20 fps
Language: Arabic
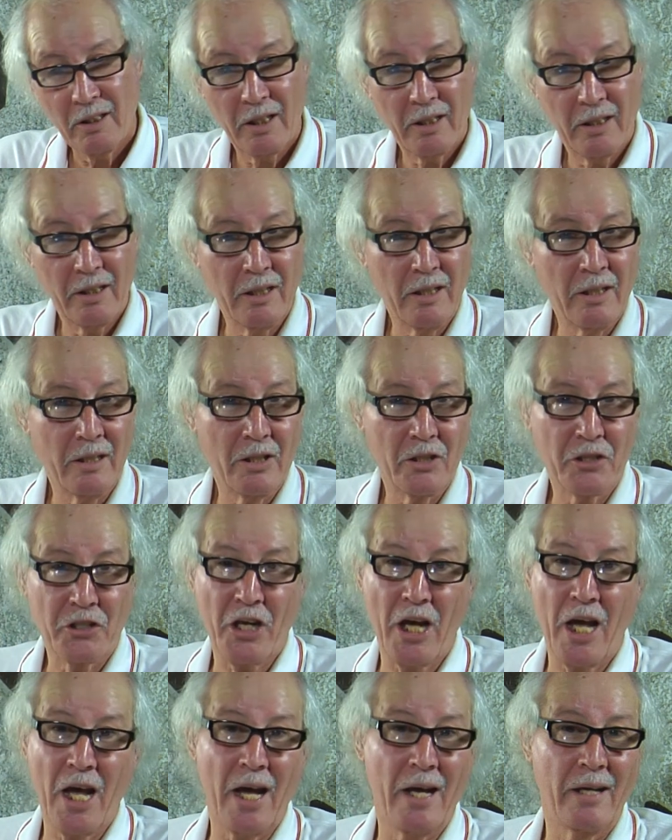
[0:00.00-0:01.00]
ذي ني
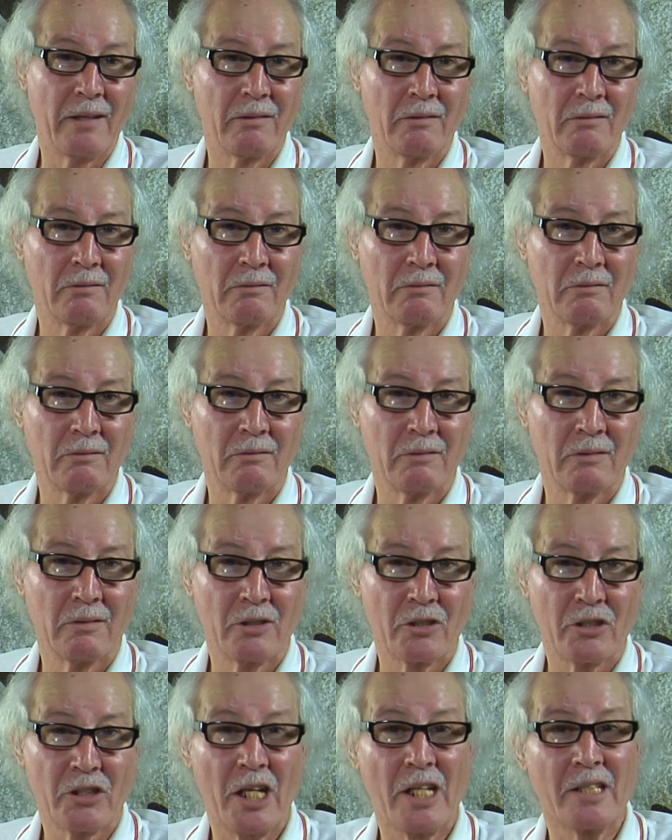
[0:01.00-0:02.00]
شحار
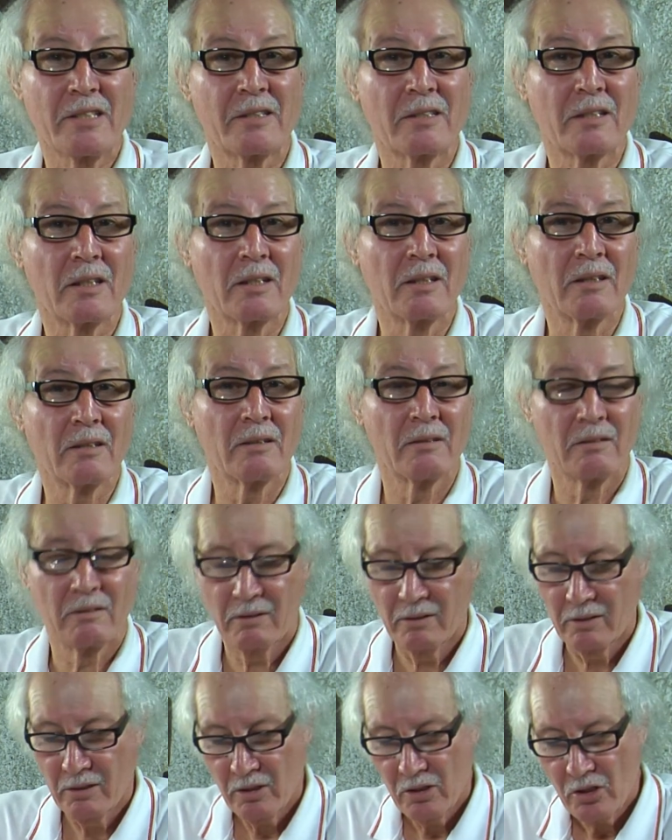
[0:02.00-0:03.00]
شحال تقذ
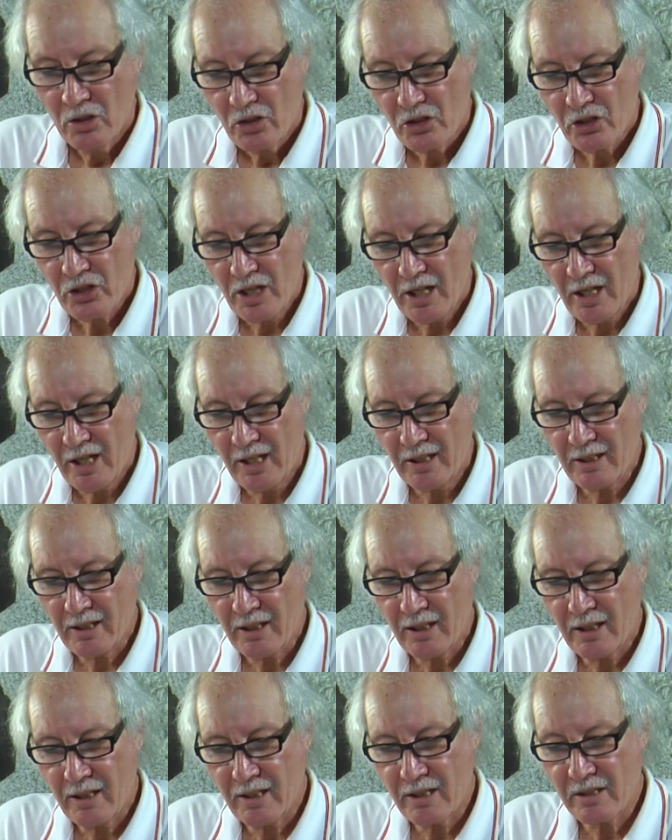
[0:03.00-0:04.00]
شحال
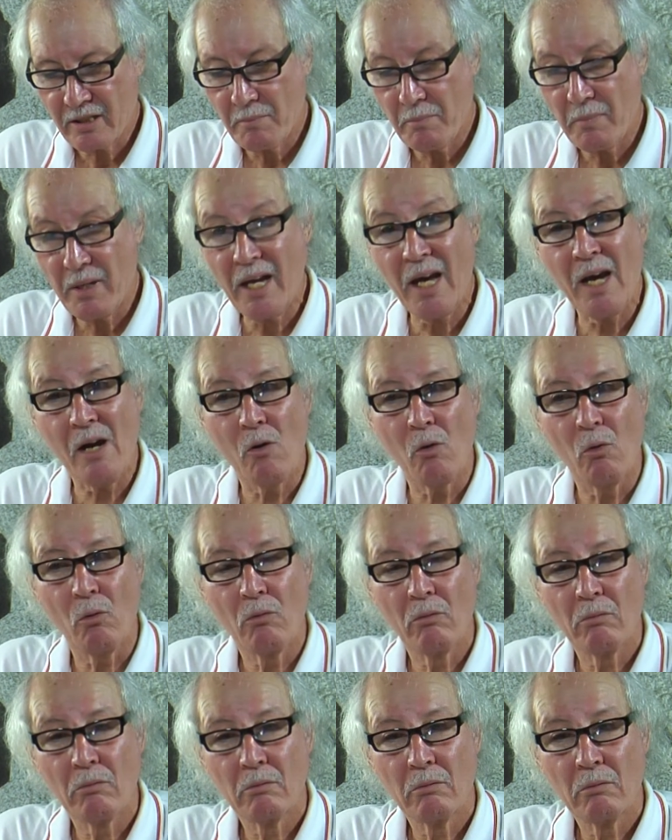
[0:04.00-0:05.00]
قناس مناو
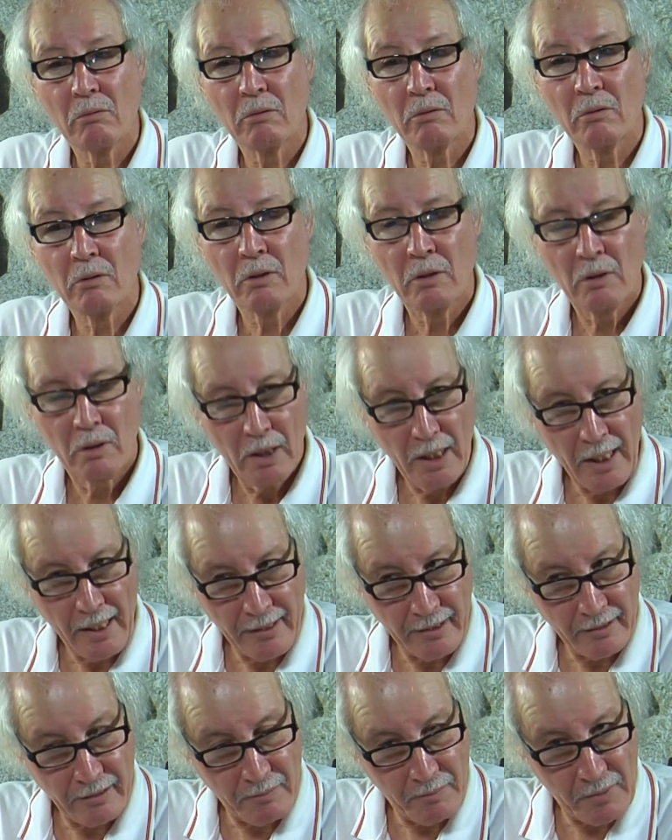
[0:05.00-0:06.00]

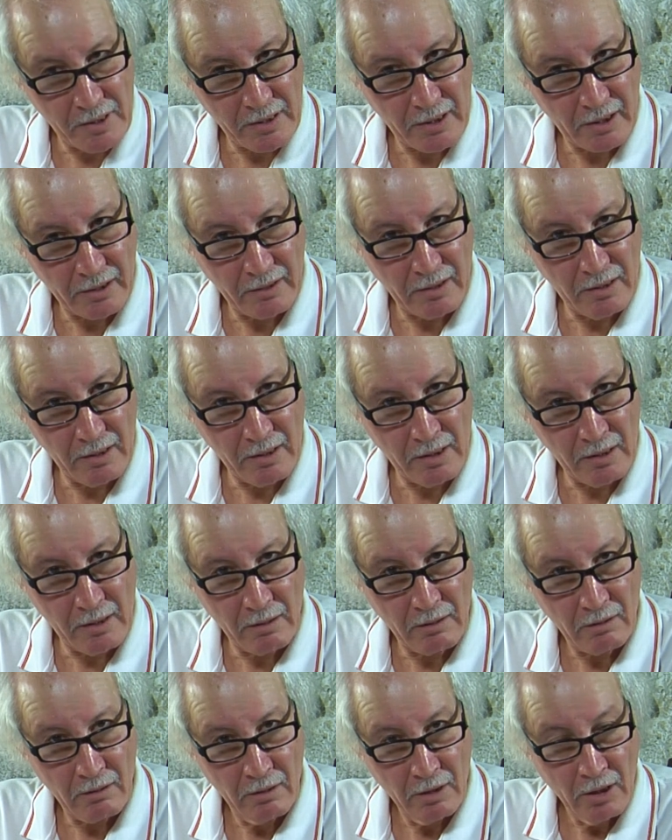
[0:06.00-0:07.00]
اثات
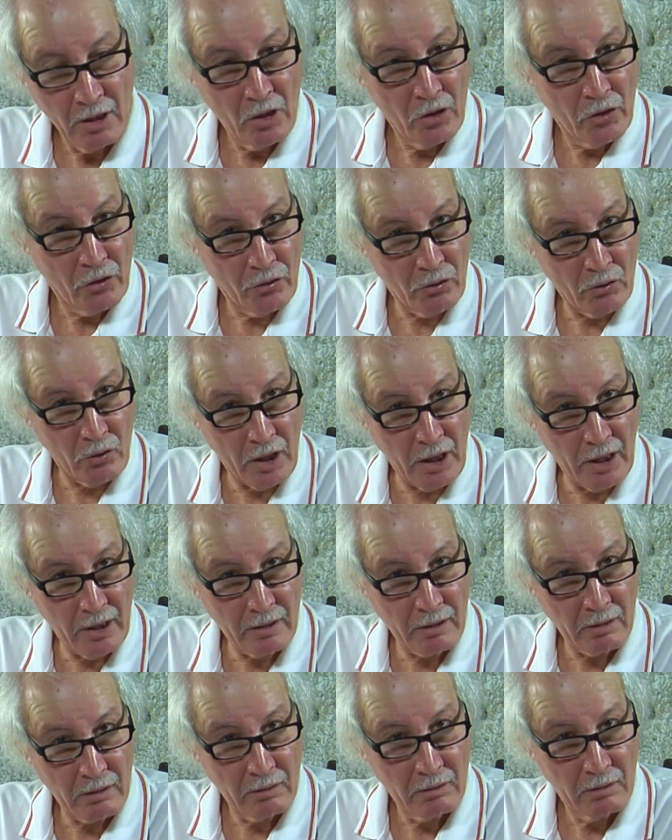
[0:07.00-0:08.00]
تمازيختنا
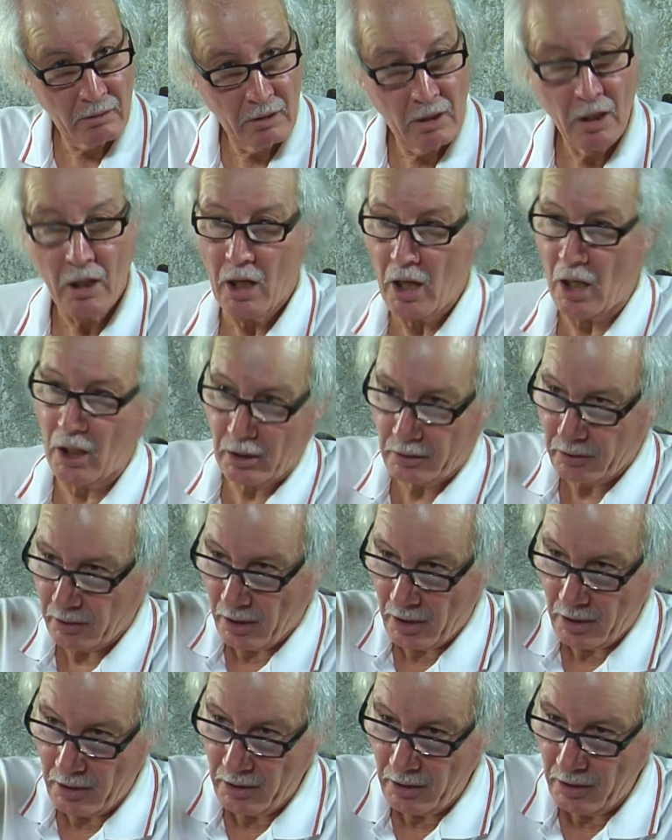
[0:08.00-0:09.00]
أنا عقت
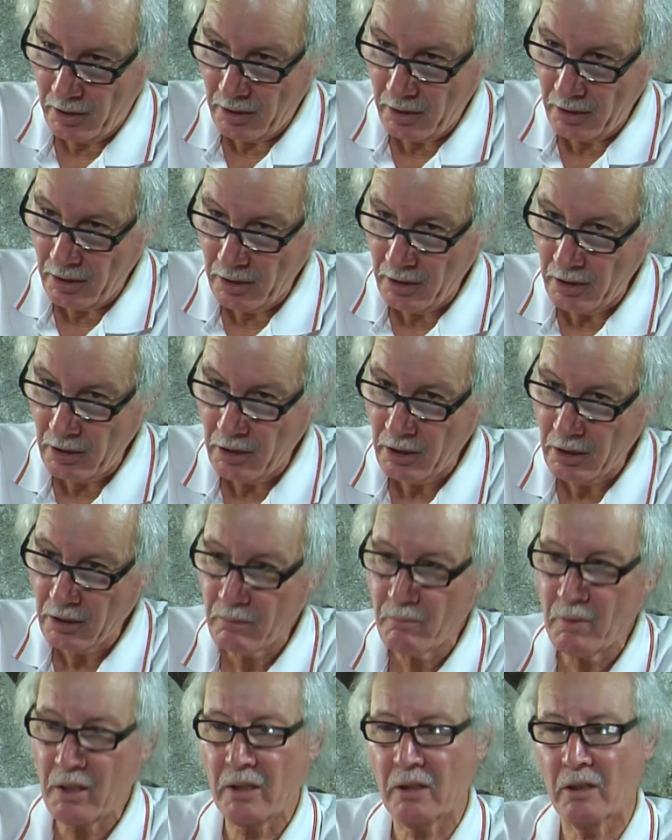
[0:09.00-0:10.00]
غايت
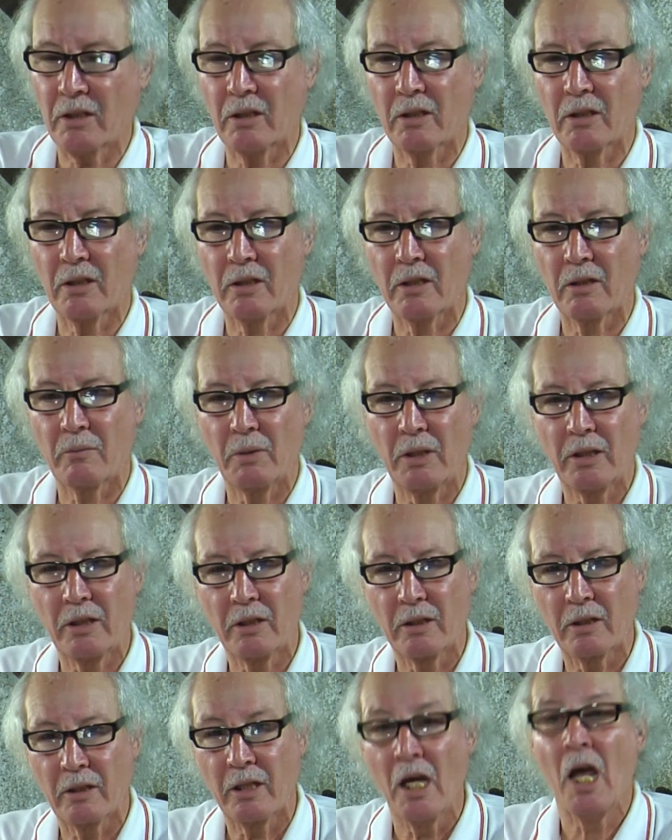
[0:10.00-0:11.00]
ما نغني ماني
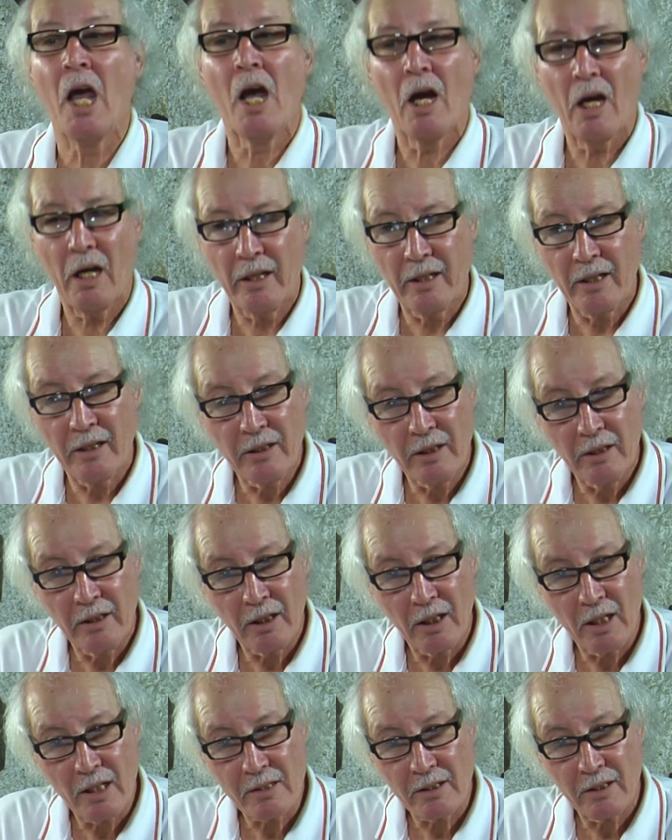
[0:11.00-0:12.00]
نغني قراني
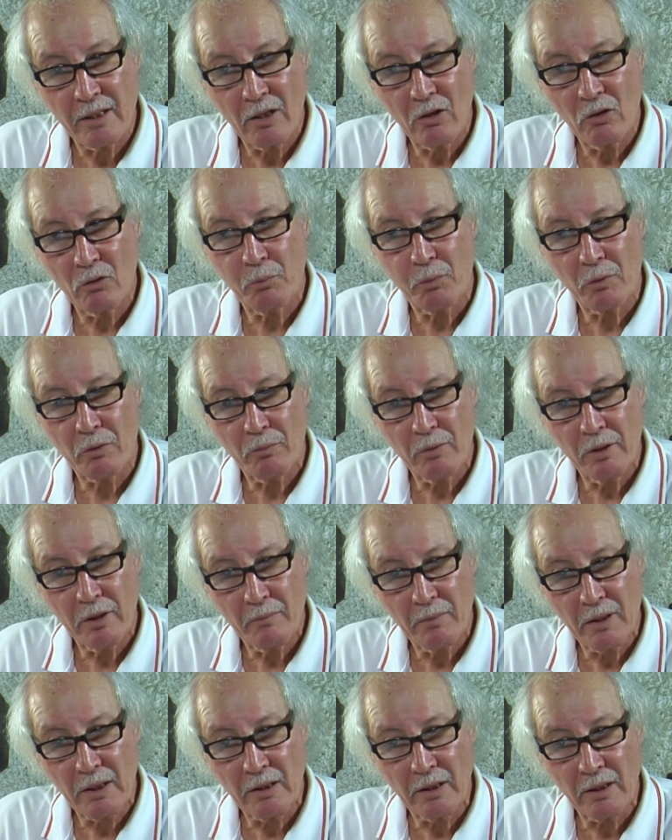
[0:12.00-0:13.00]
هني غاس نعاود
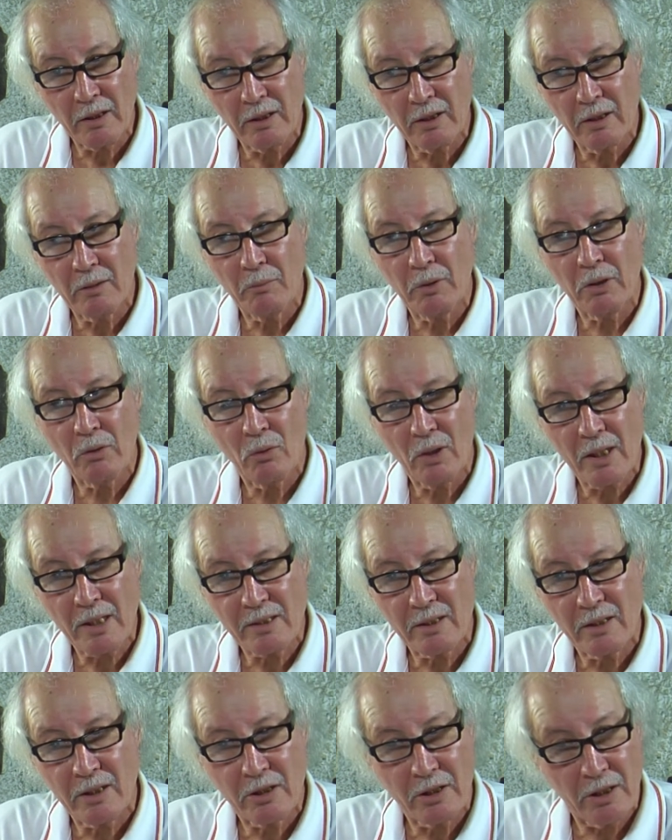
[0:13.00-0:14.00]
بروبليما نغني من
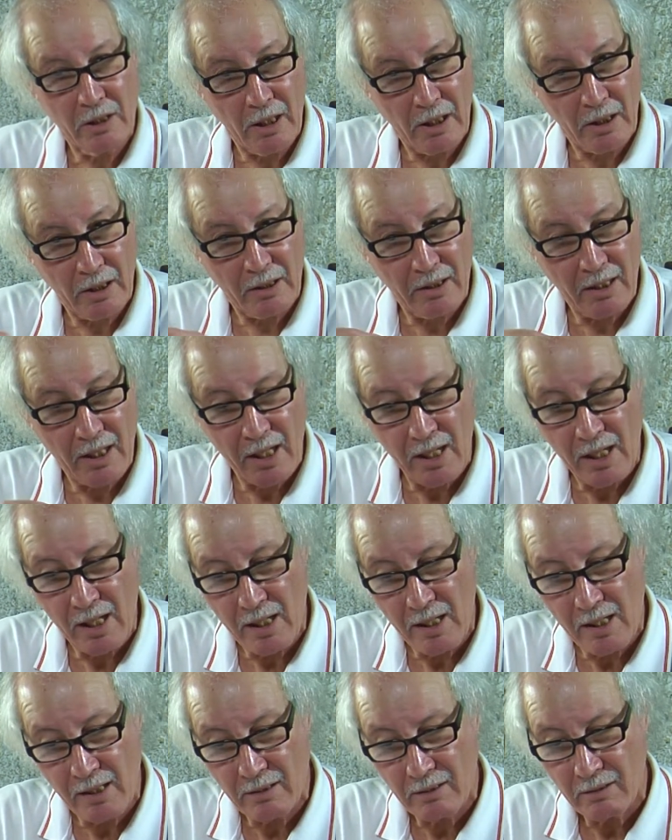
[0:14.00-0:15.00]
غاس نجي نقت
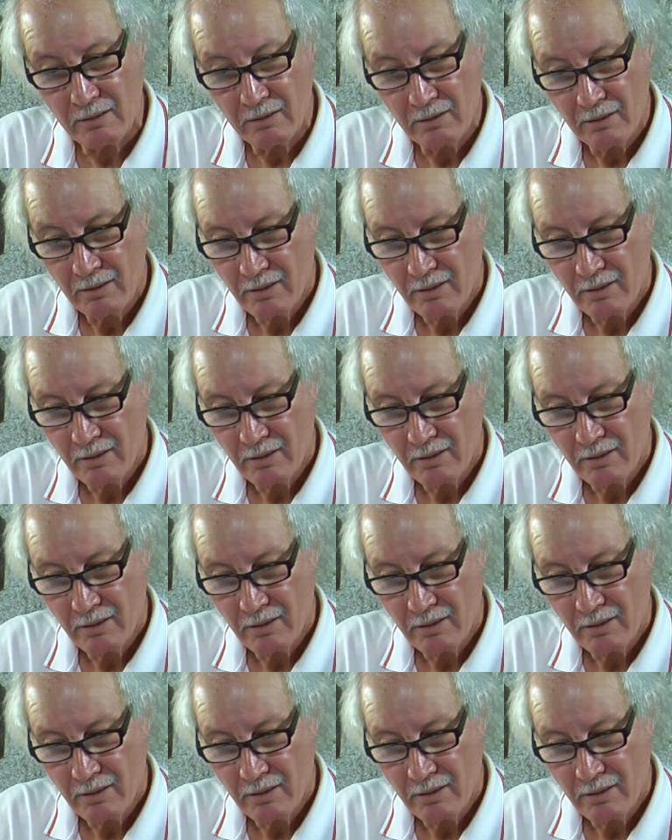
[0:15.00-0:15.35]
غانا